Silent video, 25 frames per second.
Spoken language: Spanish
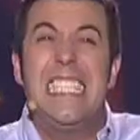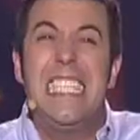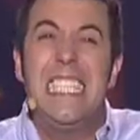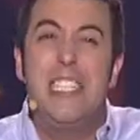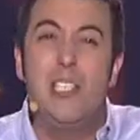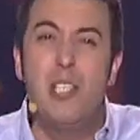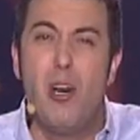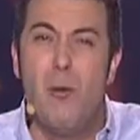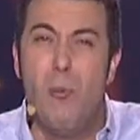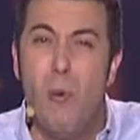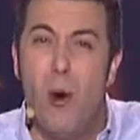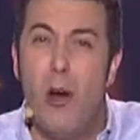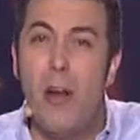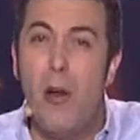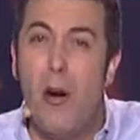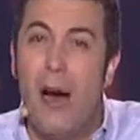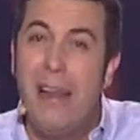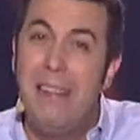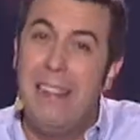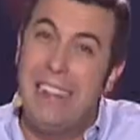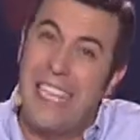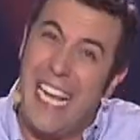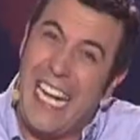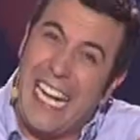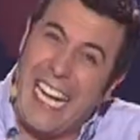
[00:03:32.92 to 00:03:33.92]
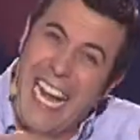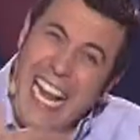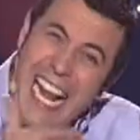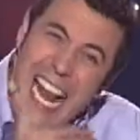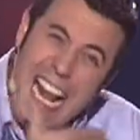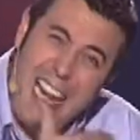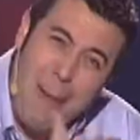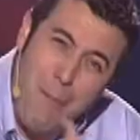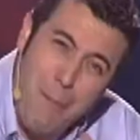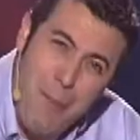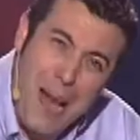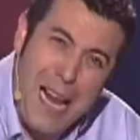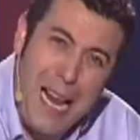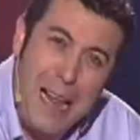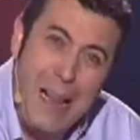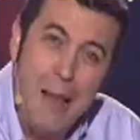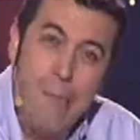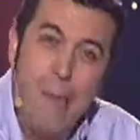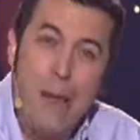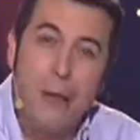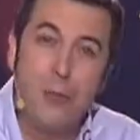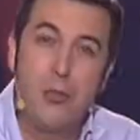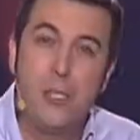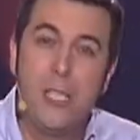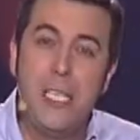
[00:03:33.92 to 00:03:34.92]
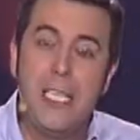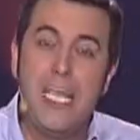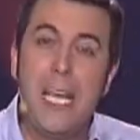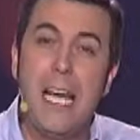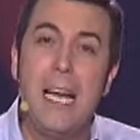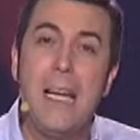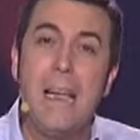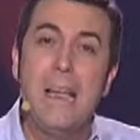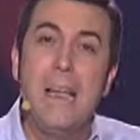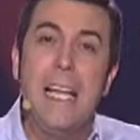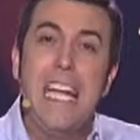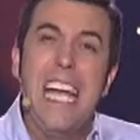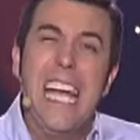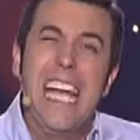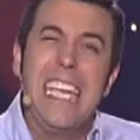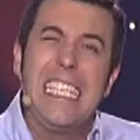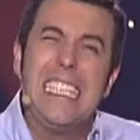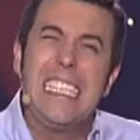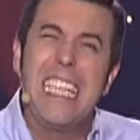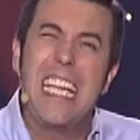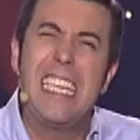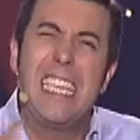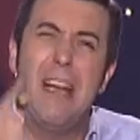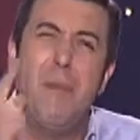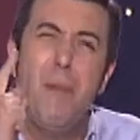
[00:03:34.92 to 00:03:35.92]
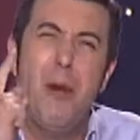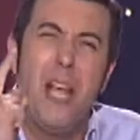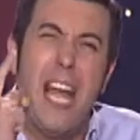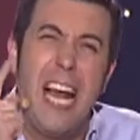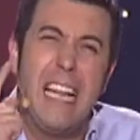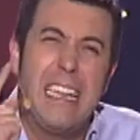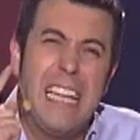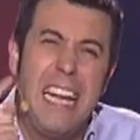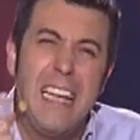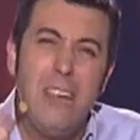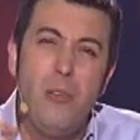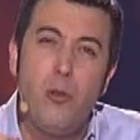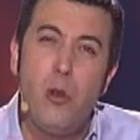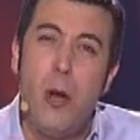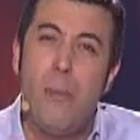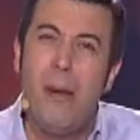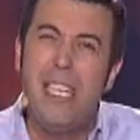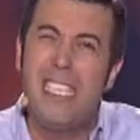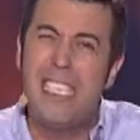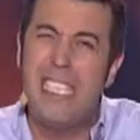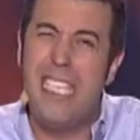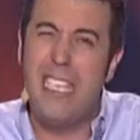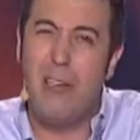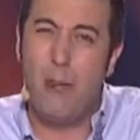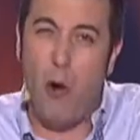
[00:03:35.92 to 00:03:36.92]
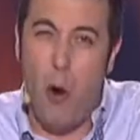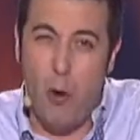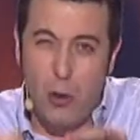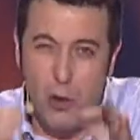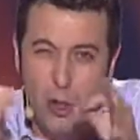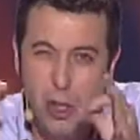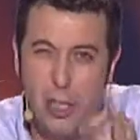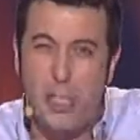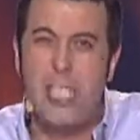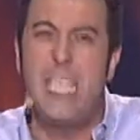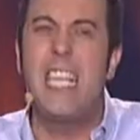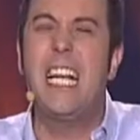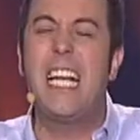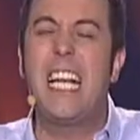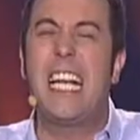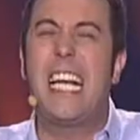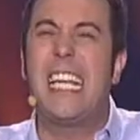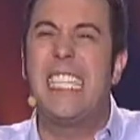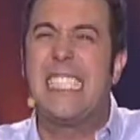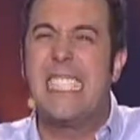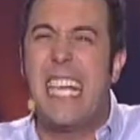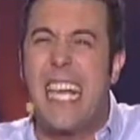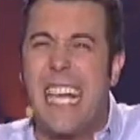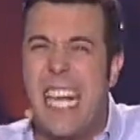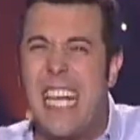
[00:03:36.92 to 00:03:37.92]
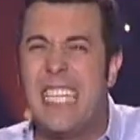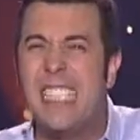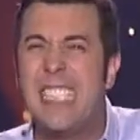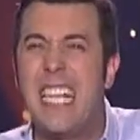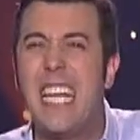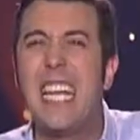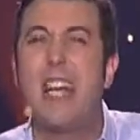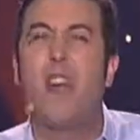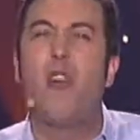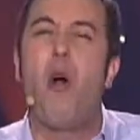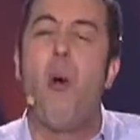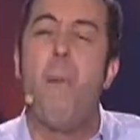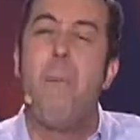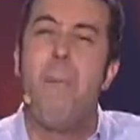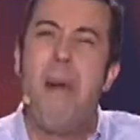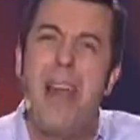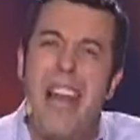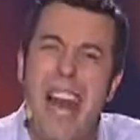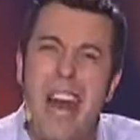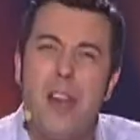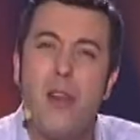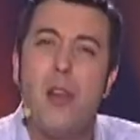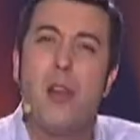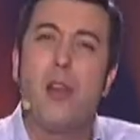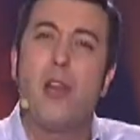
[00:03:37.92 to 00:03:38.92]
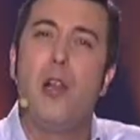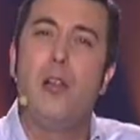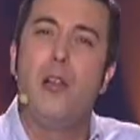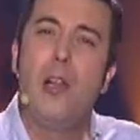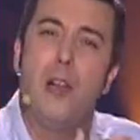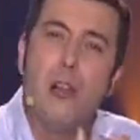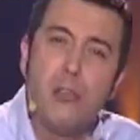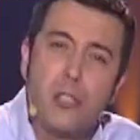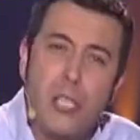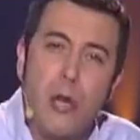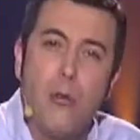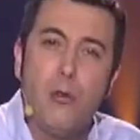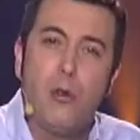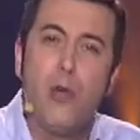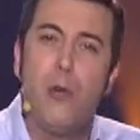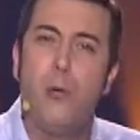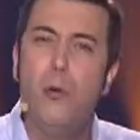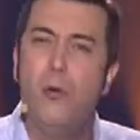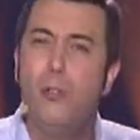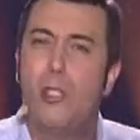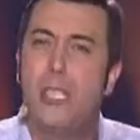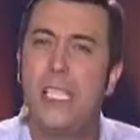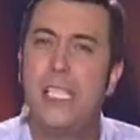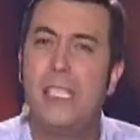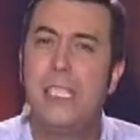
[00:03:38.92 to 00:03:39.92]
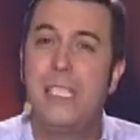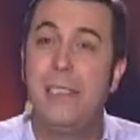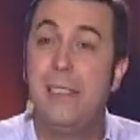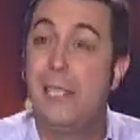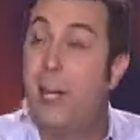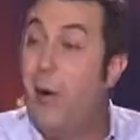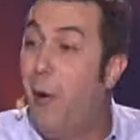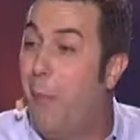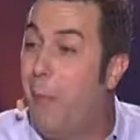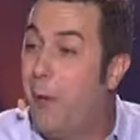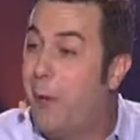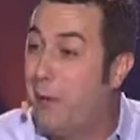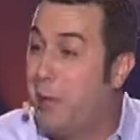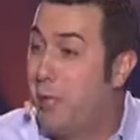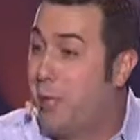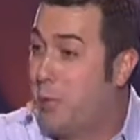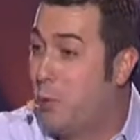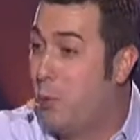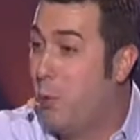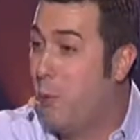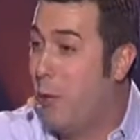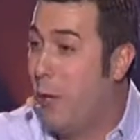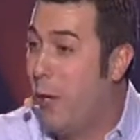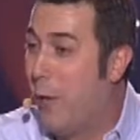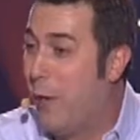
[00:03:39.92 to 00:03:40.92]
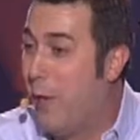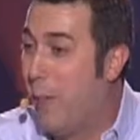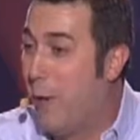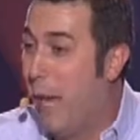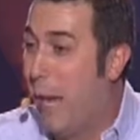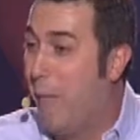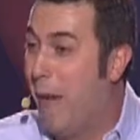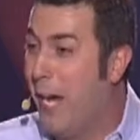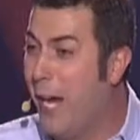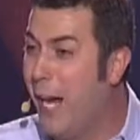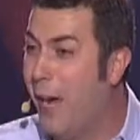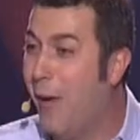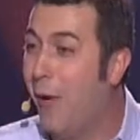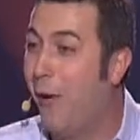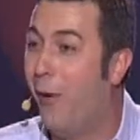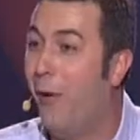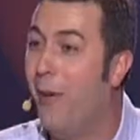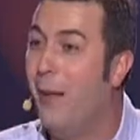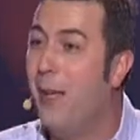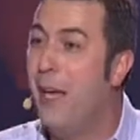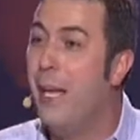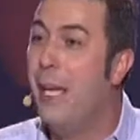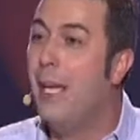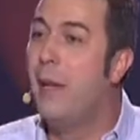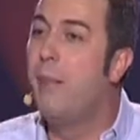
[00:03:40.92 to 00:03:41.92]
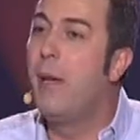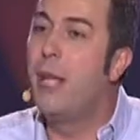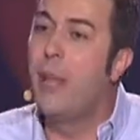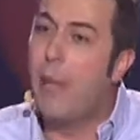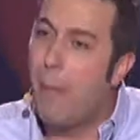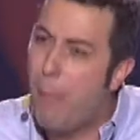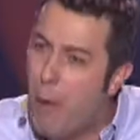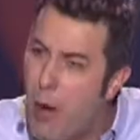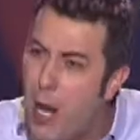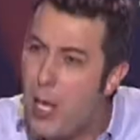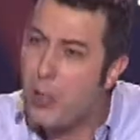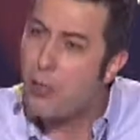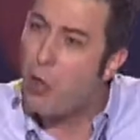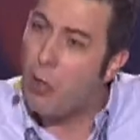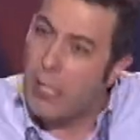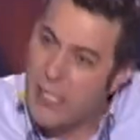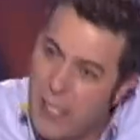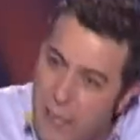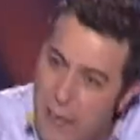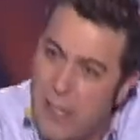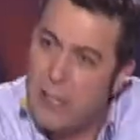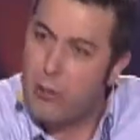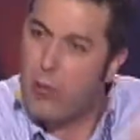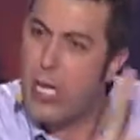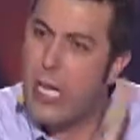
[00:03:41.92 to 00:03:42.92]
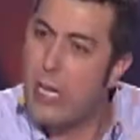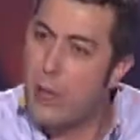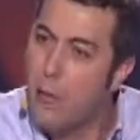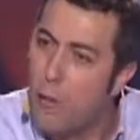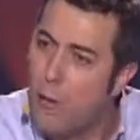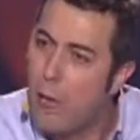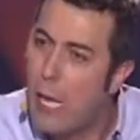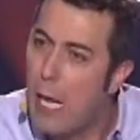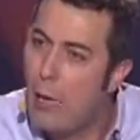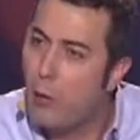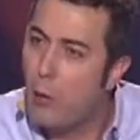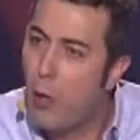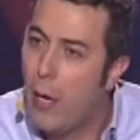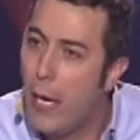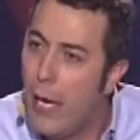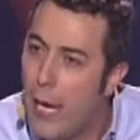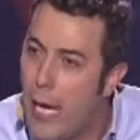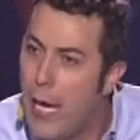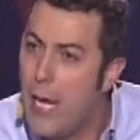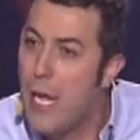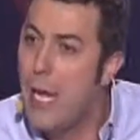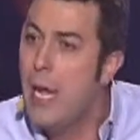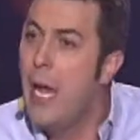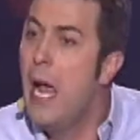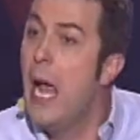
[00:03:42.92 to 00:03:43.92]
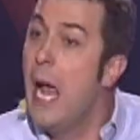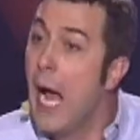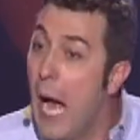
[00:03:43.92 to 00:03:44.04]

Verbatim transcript: si yo muero antes que la hermana de Marusiña, estate muy atento a ver si consigues que se case con Venancio, el de los autobuses. Digo, pero si es tu peor enemigo. Y me dice, por eso, que se fastidie un rato él, ¿eh?